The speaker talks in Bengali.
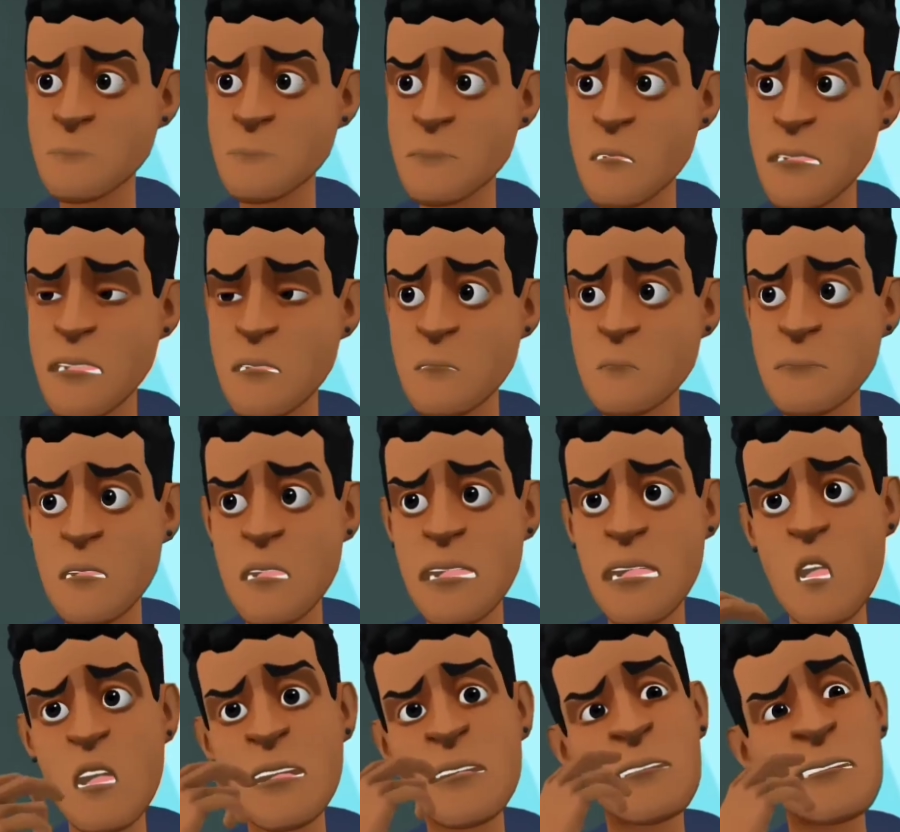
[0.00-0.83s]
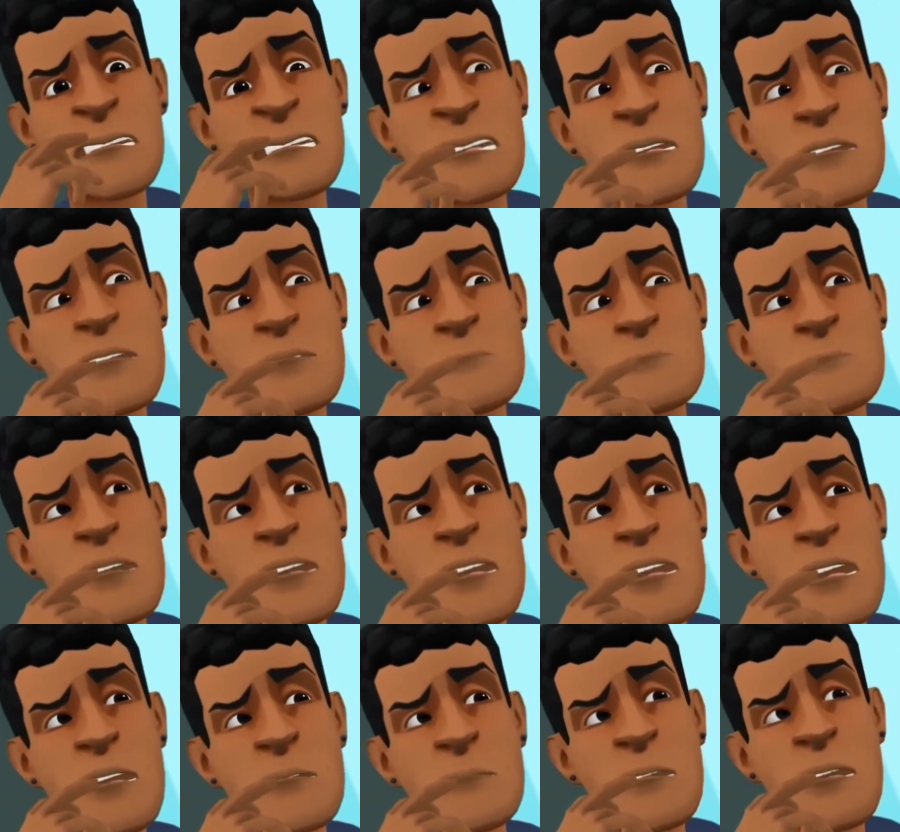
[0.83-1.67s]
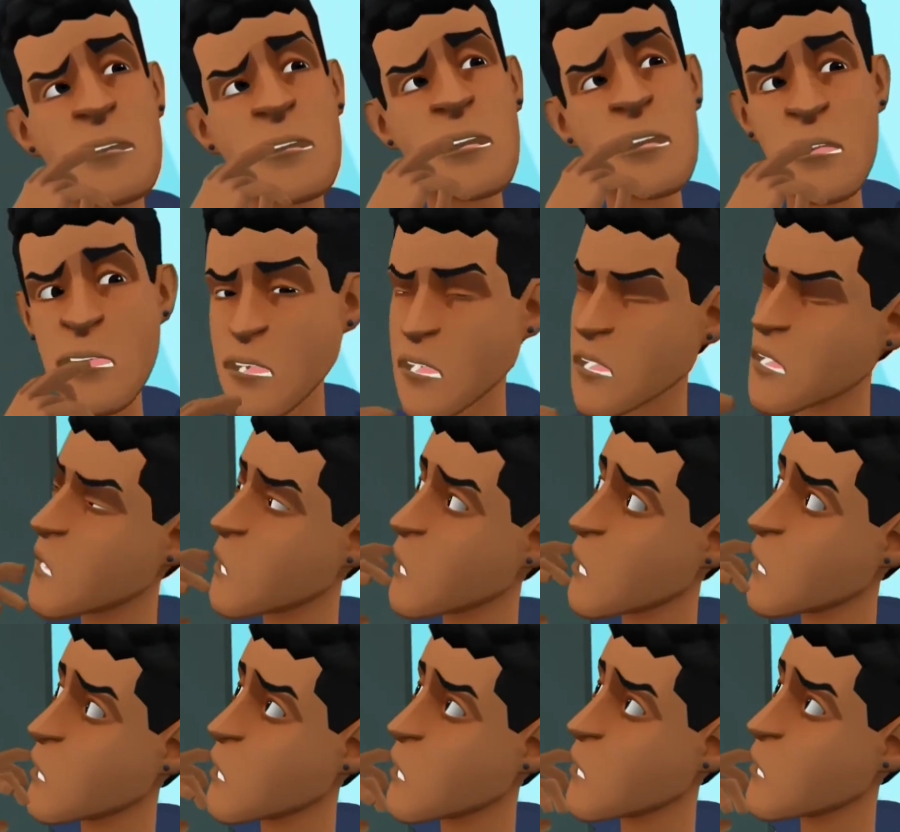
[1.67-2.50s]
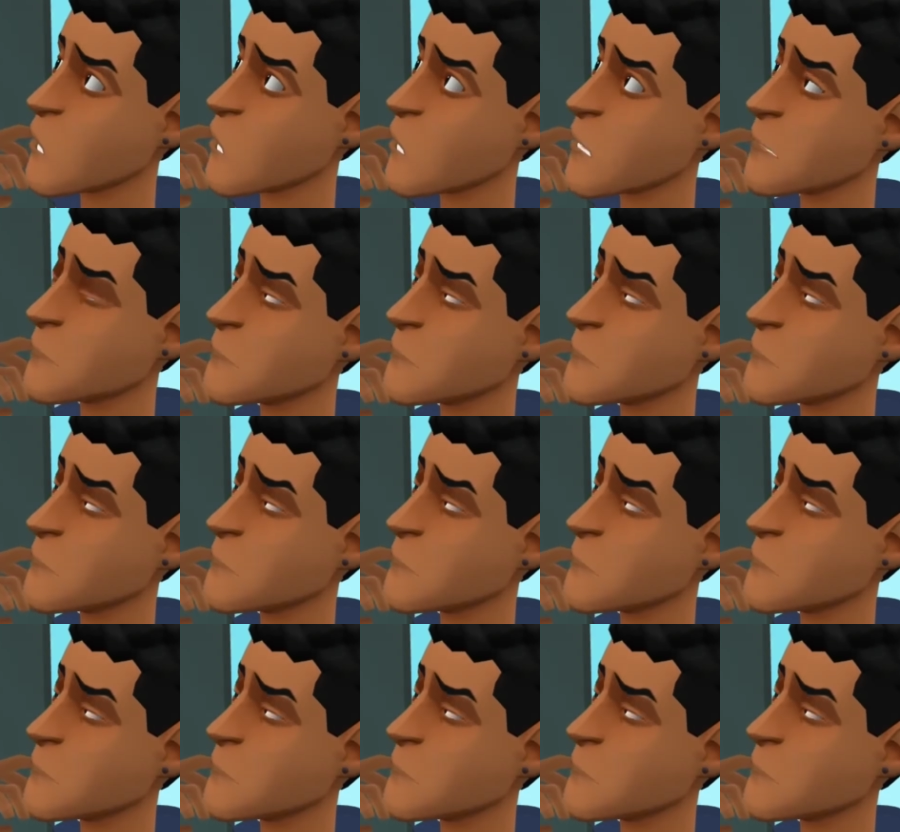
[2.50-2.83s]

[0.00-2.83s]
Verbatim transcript: বন্ধুরে ওই চাকরি আমি আর করব না